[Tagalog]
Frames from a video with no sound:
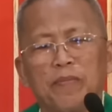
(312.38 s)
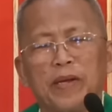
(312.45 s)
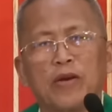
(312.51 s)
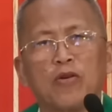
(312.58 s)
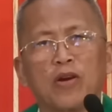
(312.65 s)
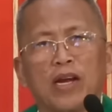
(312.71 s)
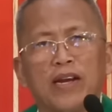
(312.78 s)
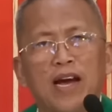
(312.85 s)

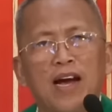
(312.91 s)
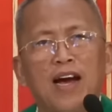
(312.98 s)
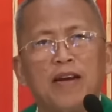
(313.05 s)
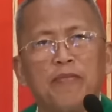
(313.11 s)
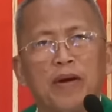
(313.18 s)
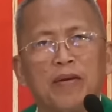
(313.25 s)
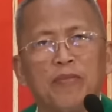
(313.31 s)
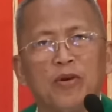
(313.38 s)
Pero
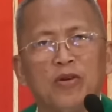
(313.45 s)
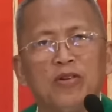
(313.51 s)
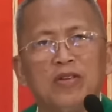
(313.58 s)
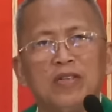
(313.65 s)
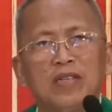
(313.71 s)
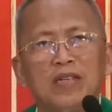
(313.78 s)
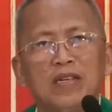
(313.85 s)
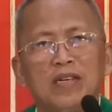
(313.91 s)
ganahan ba
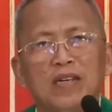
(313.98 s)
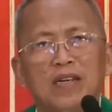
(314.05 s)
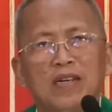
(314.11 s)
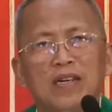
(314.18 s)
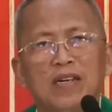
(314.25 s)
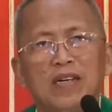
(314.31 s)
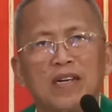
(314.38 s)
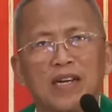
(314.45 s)
mo?
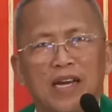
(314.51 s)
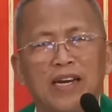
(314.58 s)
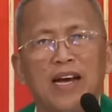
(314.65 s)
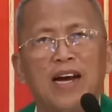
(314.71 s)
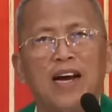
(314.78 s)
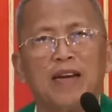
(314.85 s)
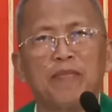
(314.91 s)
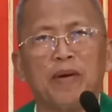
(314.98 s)

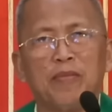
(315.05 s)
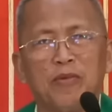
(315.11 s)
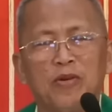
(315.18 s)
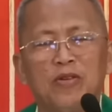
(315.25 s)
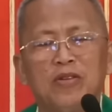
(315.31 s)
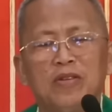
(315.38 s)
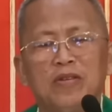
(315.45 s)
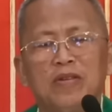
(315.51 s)
Ganahan ba
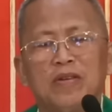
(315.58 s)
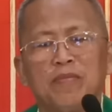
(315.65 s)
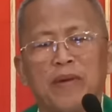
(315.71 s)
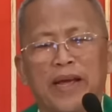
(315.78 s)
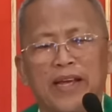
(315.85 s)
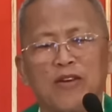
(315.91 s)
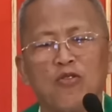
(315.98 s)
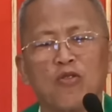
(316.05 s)
mo?
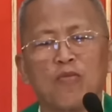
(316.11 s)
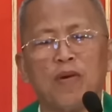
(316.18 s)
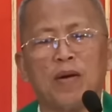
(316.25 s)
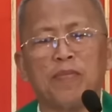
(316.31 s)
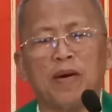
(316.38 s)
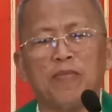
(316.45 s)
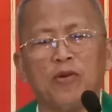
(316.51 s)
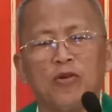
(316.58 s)
Mahigugma
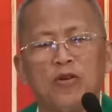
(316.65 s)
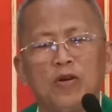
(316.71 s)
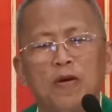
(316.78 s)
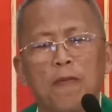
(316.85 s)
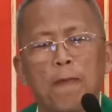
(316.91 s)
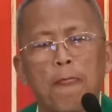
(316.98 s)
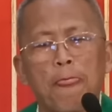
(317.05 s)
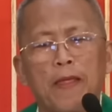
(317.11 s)
ba mo
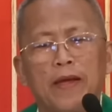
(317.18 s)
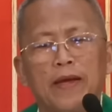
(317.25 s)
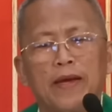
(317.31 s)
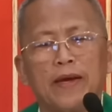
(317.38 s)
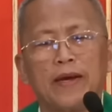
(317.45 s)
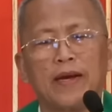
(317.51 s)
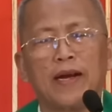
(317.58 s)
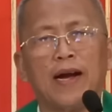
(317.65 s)

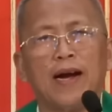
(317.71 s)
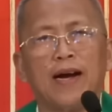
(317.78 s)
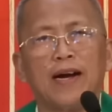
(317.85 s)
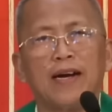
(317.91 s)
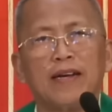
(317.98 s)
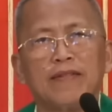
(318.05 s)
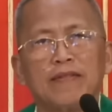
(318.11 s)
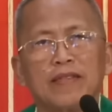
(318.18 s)
na
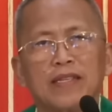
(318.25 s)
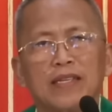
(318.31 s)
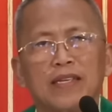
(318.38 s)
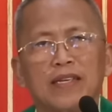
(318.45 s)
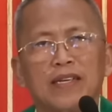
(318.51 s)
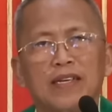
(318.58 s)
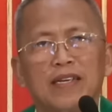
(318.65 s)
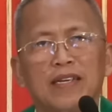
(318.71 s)

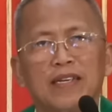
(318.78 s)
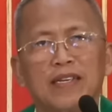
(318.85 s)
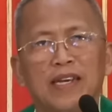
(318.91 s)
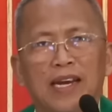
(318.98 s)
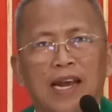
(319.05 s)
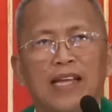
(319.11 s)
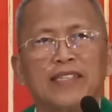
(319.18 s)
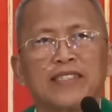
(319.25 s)

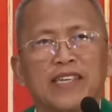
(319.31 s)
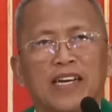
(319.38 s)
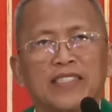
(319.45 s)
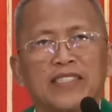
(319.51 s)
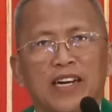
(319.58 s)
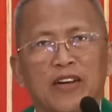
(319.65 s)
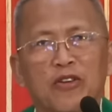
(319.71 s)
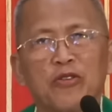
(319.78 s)

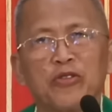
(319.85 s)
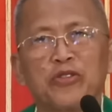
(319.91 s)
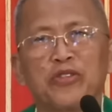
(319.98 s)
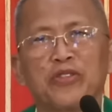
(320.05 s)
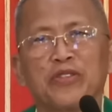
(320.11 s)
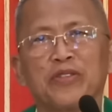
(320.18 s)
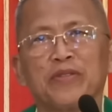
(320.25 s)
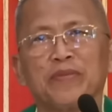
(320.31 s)
ilansang sa
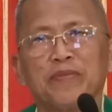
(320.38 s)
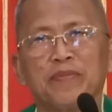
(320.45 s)
krus?